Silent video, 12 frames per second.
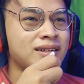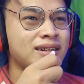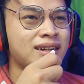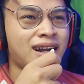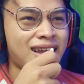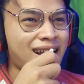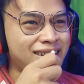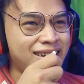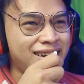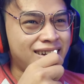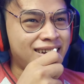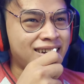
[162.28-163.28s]
nggak
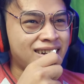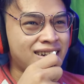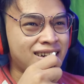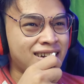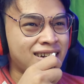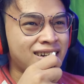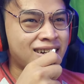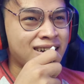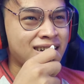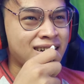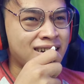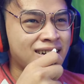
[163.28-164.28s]
yakin
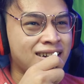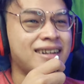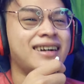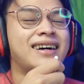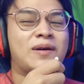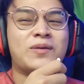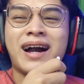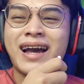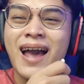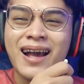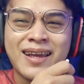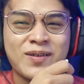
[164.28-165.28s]
ah udah
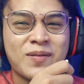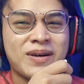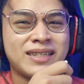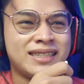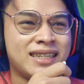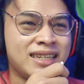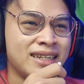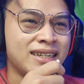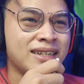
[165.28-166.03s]
nggak yakin udah pasti